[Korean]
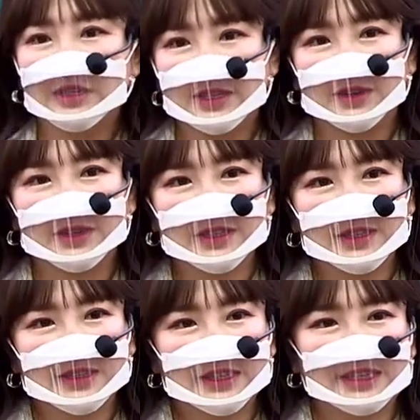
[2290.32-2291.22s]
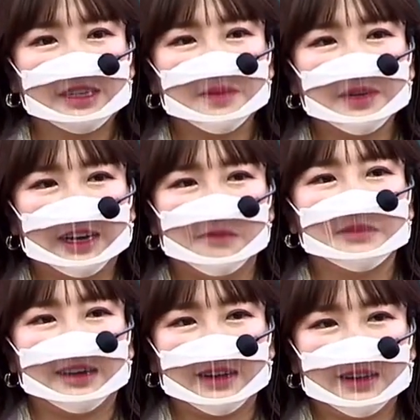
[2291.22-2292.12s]
일치거든. 근데 지금은
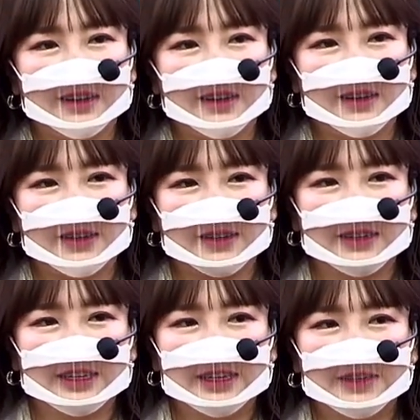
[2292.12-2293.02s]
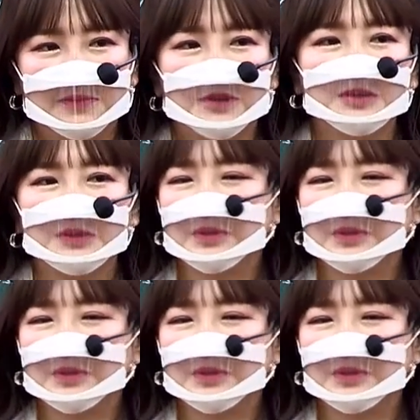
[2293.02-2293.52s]
감상. 머리